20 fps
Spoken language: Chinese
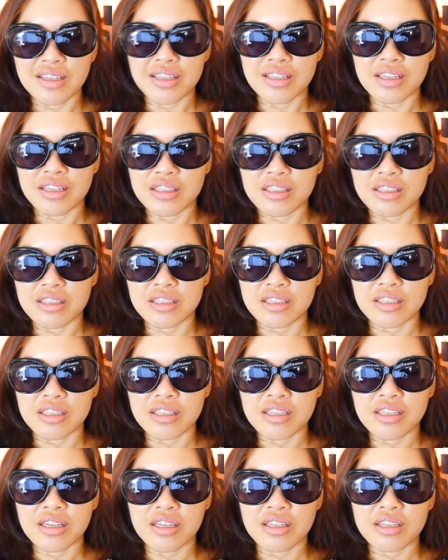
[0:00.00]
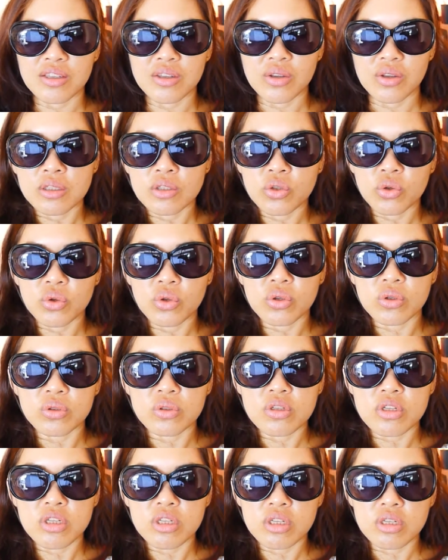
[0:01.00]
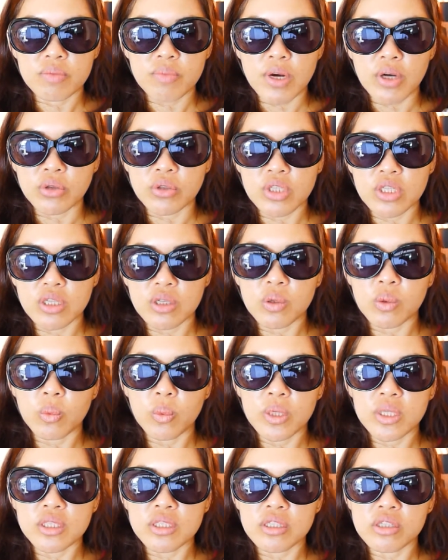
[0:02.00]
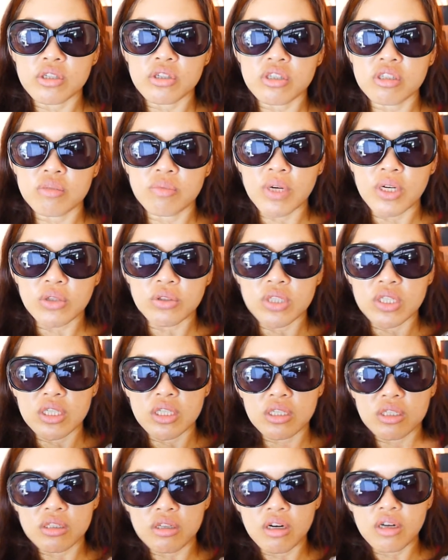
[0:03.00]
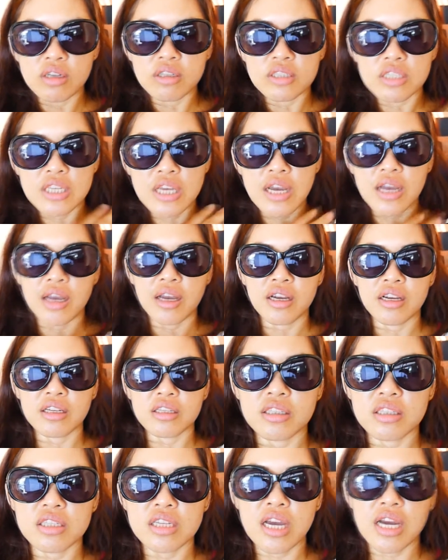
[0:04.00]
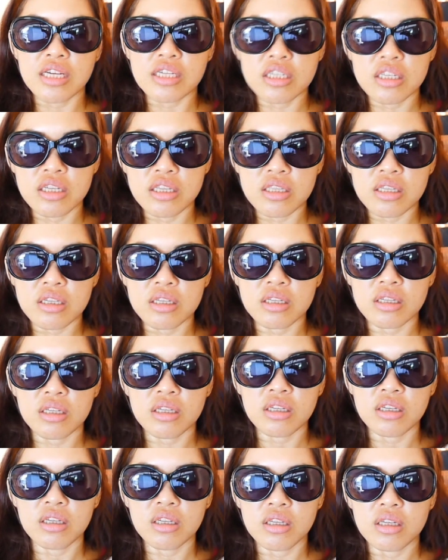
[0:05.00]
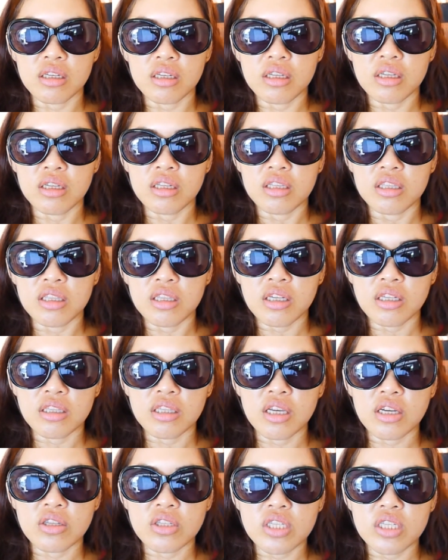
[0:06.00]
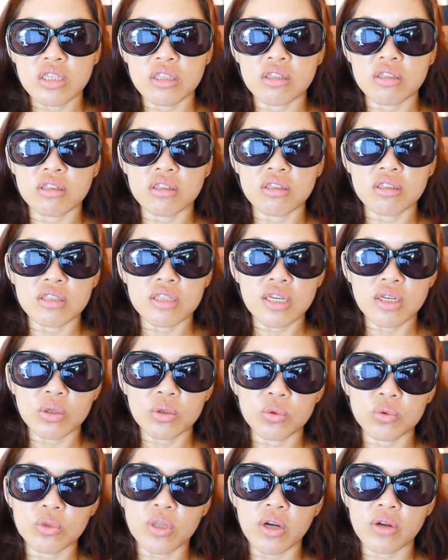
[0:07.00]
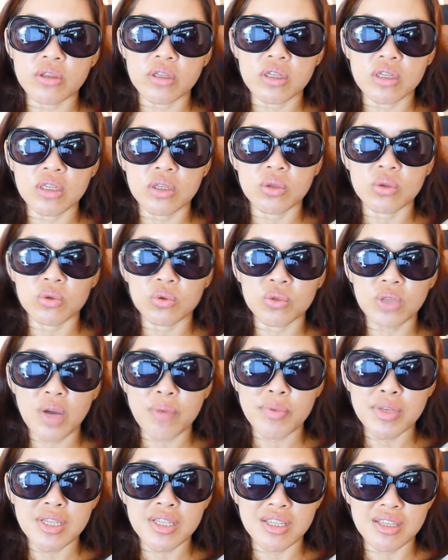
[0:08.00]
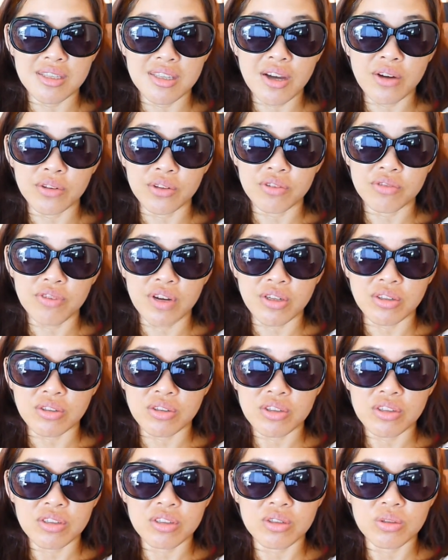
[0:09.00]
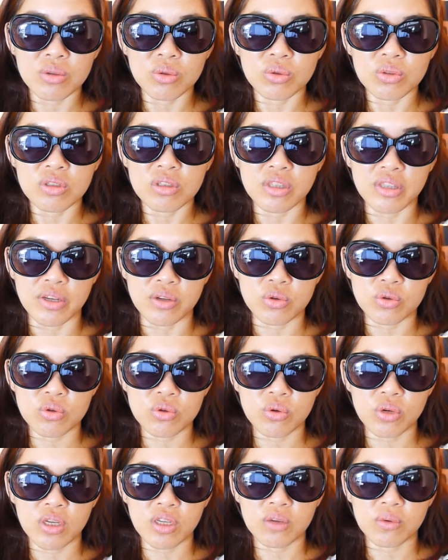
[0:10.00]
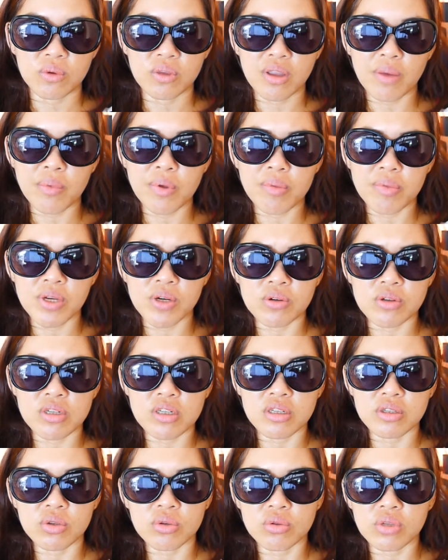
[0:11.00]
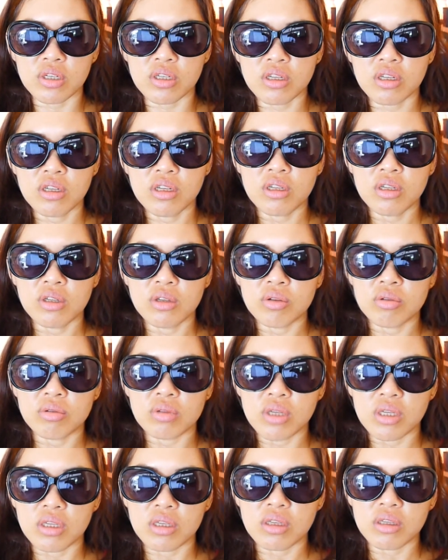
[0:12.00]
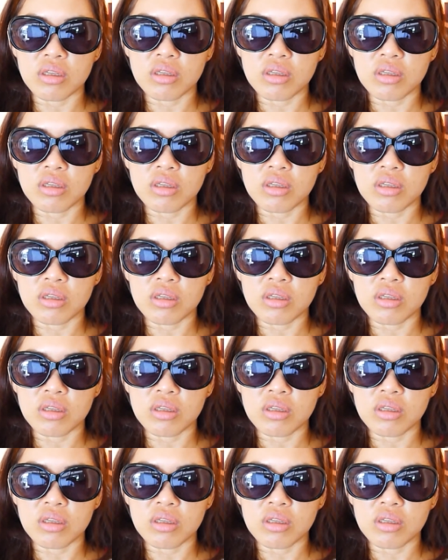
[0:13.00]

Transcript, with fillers: 那你可以就用湿毛巾温的湿毛巾，然后擦擦身体。那你要记得，在古老的印度，他们洗澡的方式就是冷水，因为他们没有热水。所以，